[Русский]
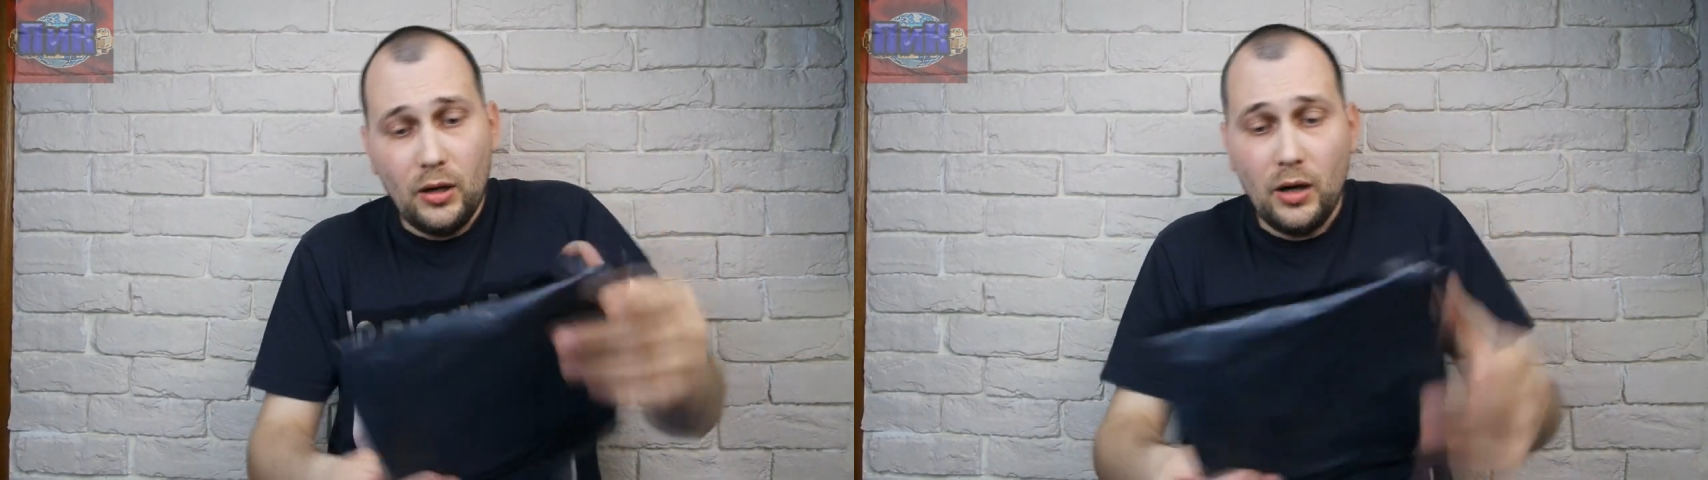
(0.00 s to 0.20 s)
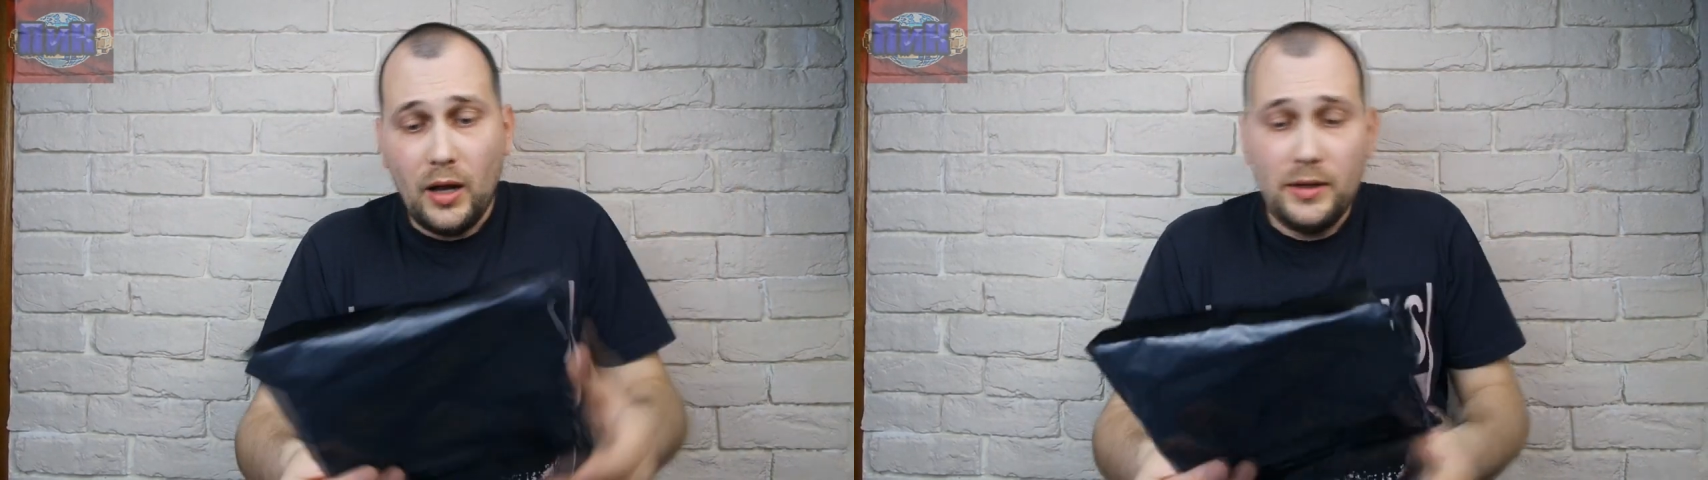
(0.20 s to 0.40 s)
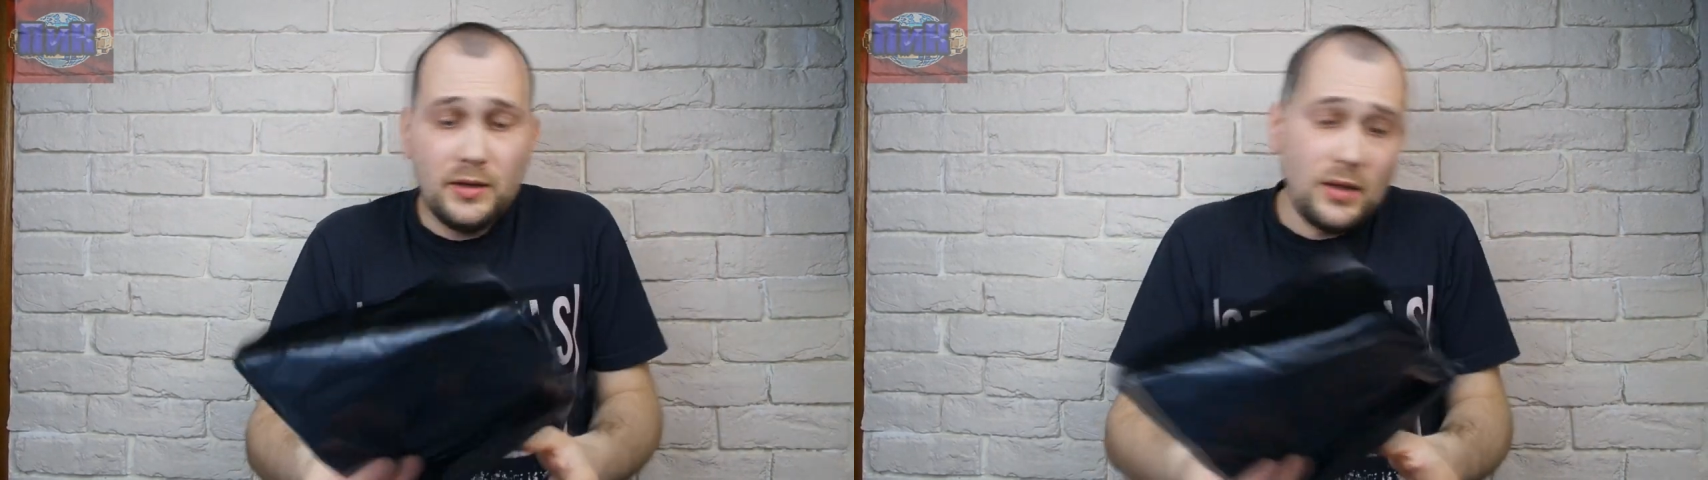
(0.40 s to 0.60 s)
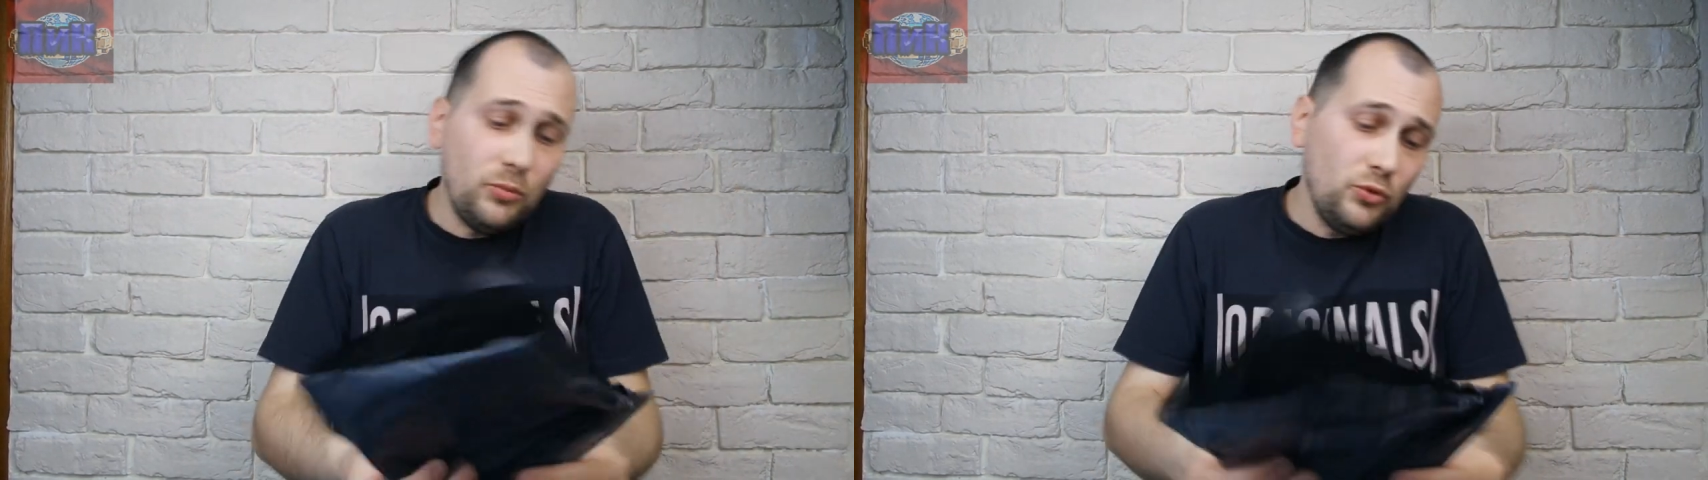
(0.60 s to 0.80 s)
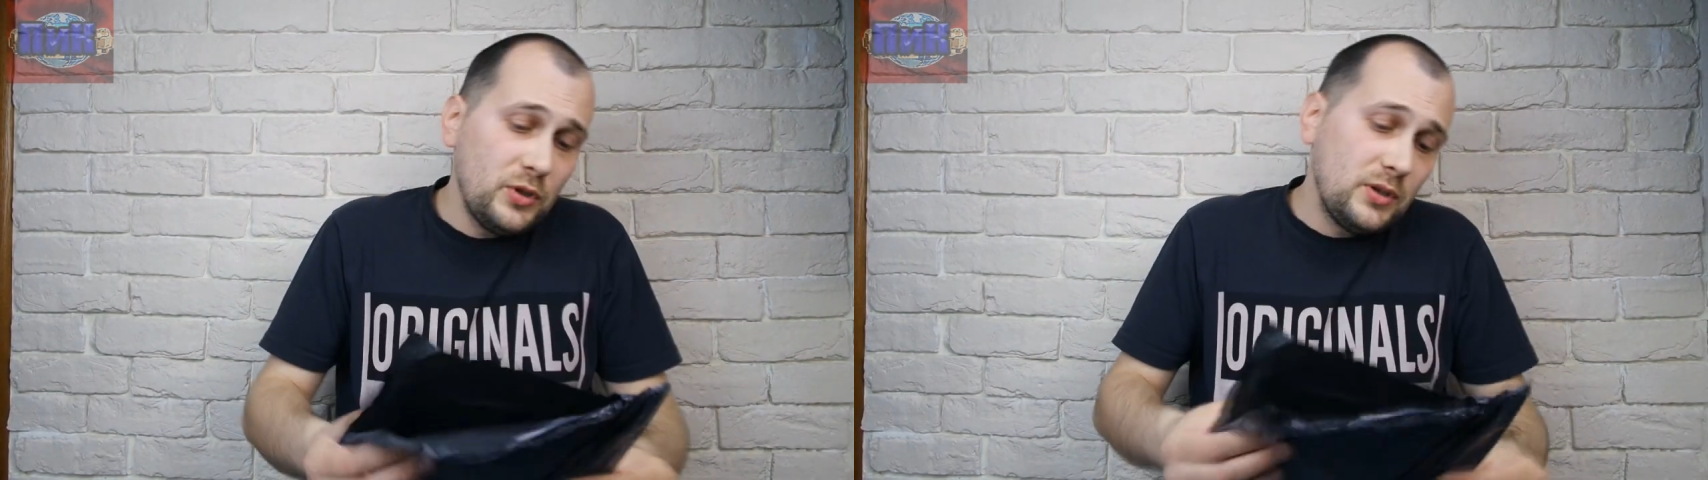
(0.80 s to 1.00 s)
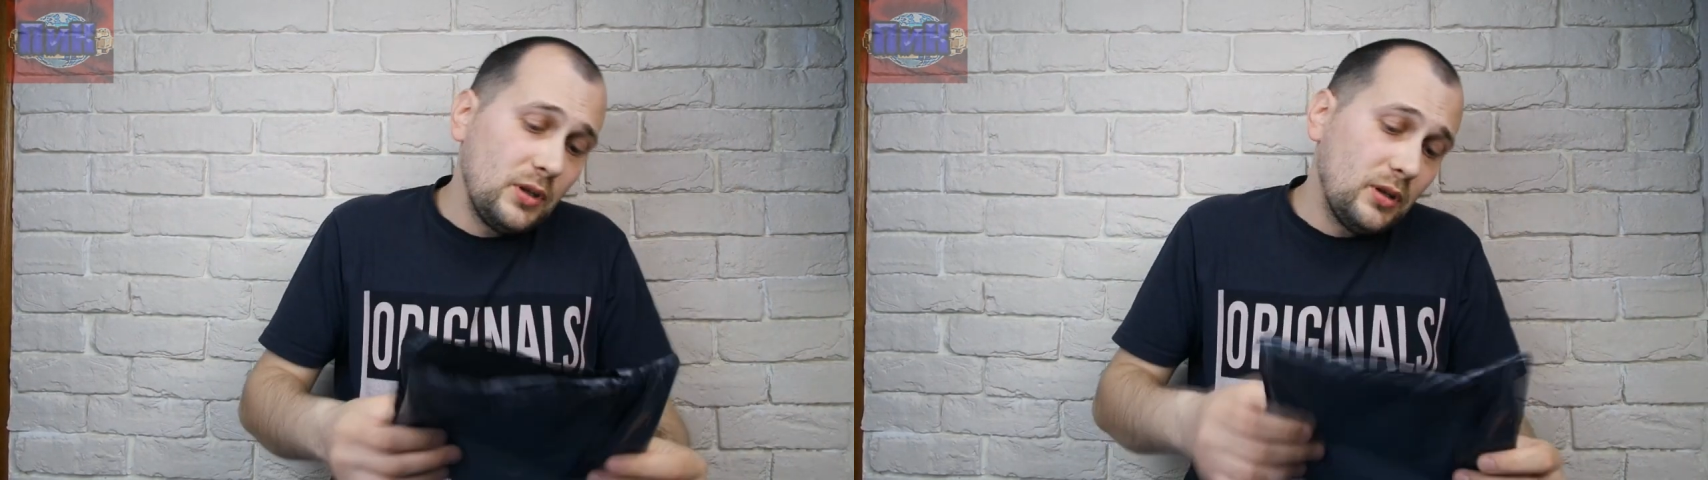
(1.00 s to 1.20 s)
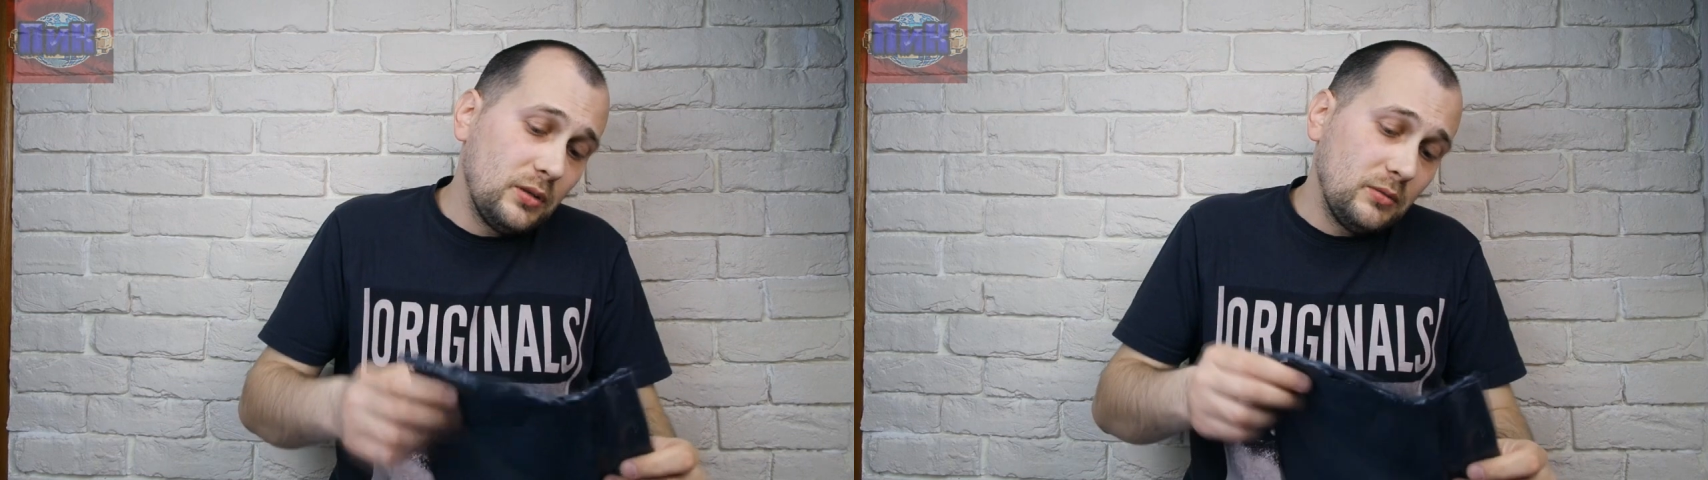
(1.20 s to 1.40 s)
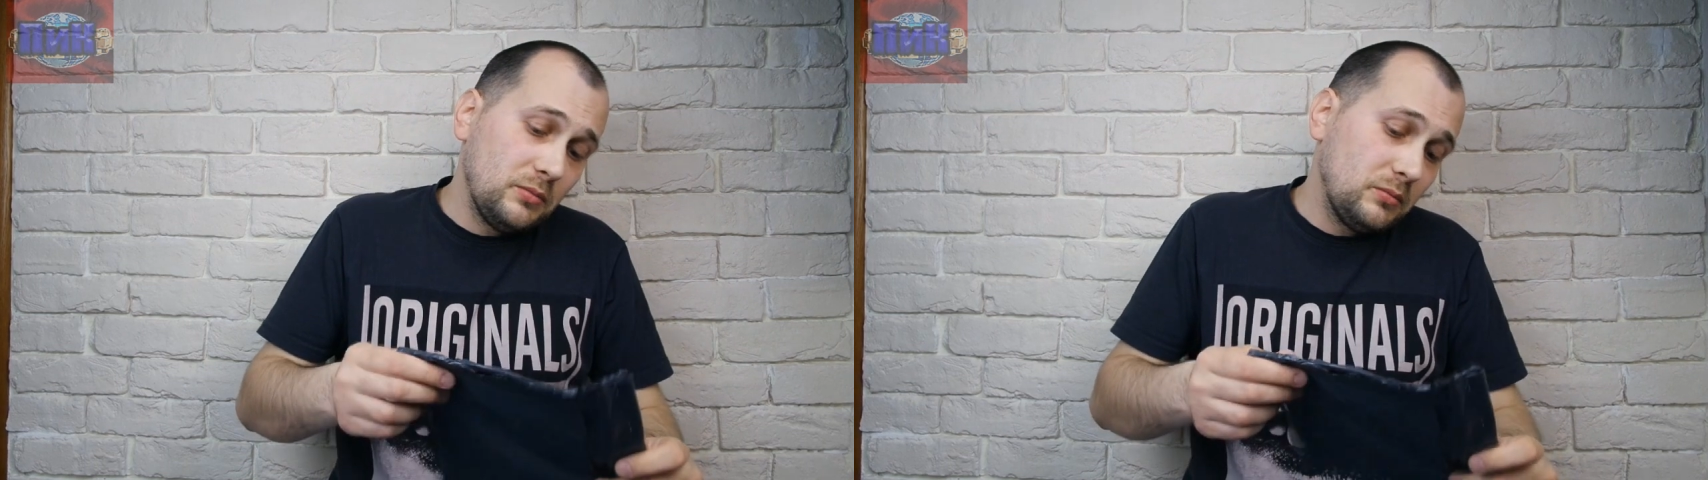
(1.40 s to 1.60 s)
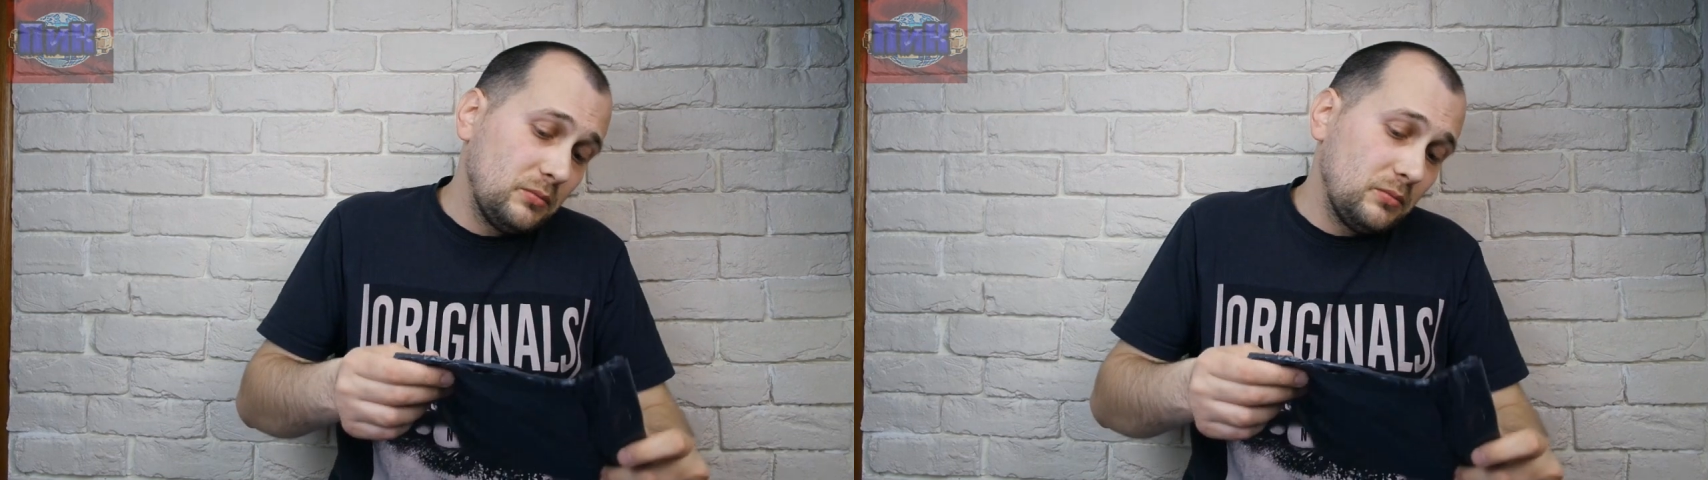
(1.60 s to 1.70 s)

а, не забудьте